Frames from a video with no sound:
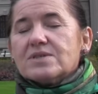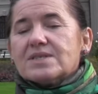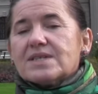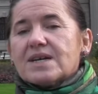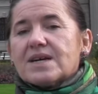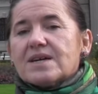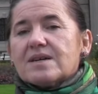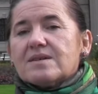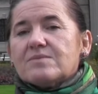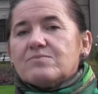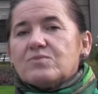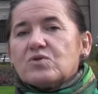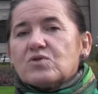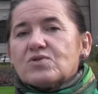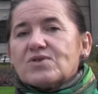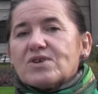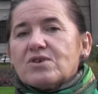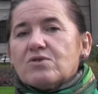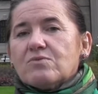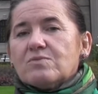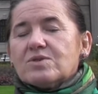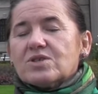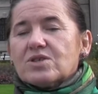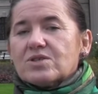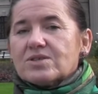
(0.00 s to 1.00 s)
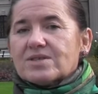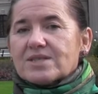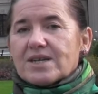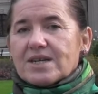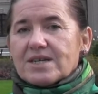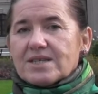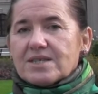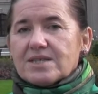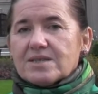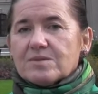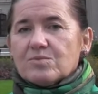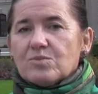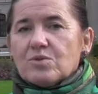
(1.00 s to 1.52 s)
za Muzeum
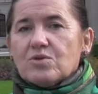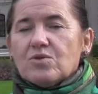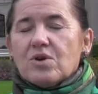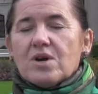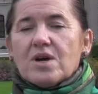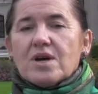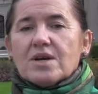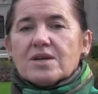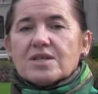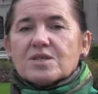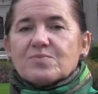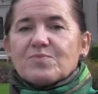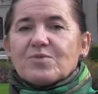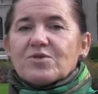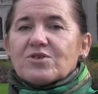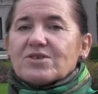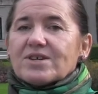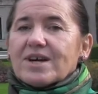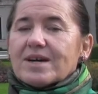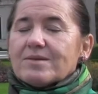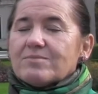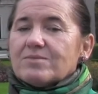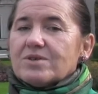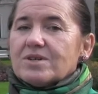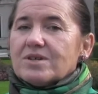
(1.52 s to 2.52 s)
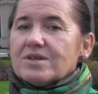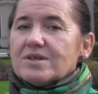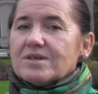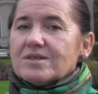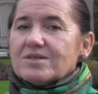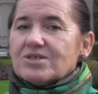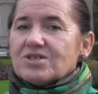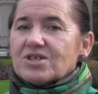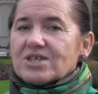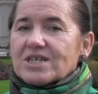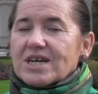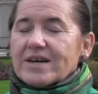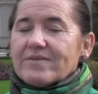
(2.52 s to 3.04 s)
socjalizmu spotkamy
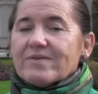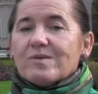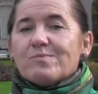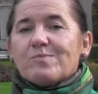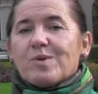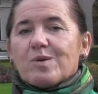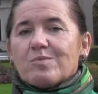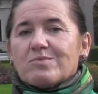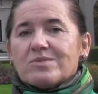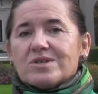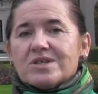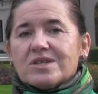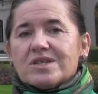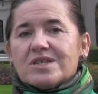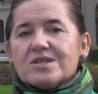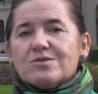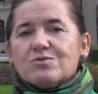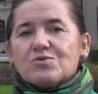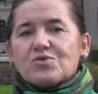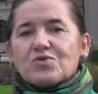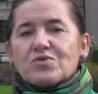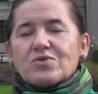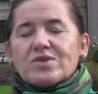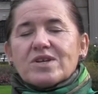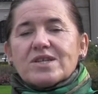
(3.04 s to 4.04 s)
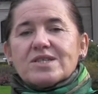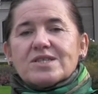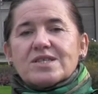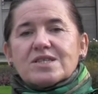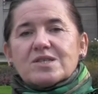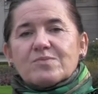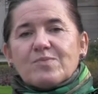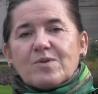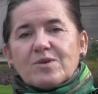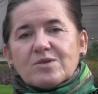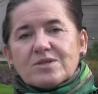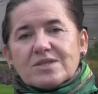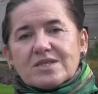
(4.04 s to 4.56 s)
ciekawe pomniki usunięte
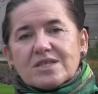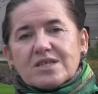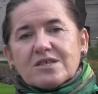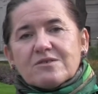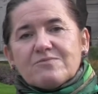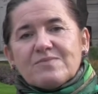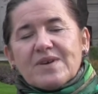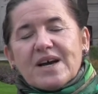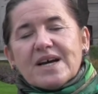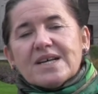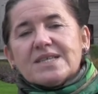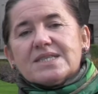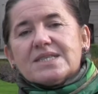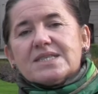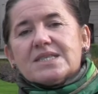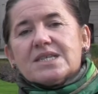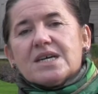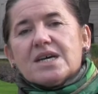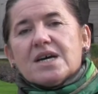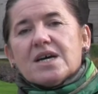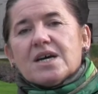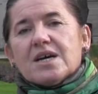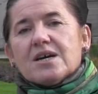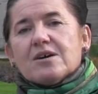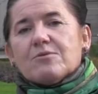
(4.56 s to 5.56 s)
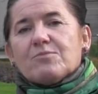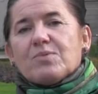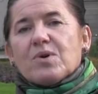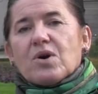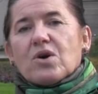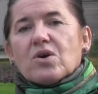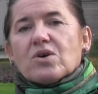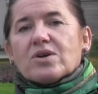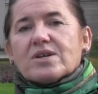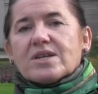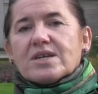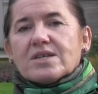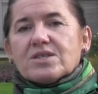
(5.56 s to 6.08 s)
z polskich miast po
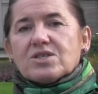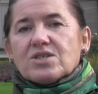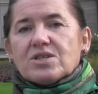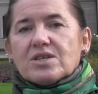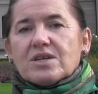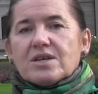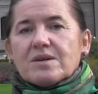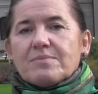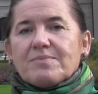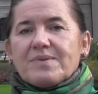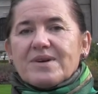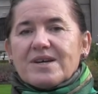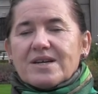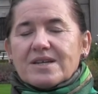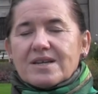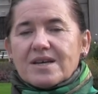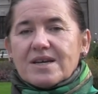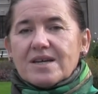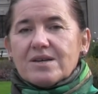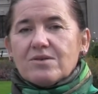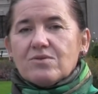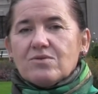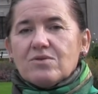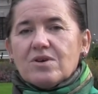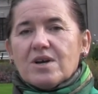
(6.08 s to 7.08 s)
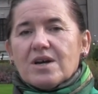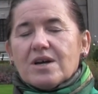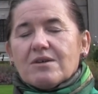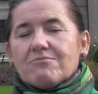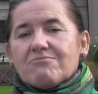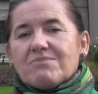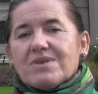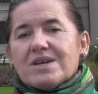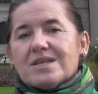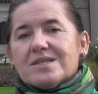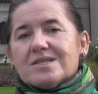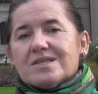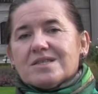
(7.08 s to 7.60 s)
okresie PRL-u,
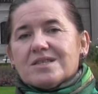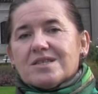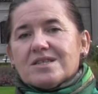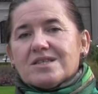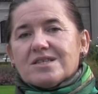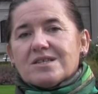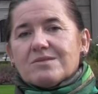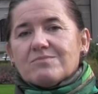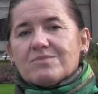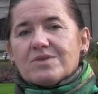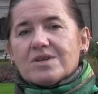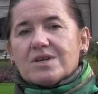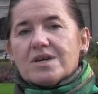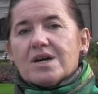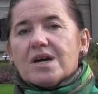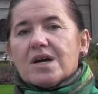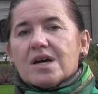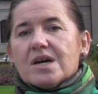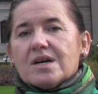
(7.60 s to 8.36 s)
między innymi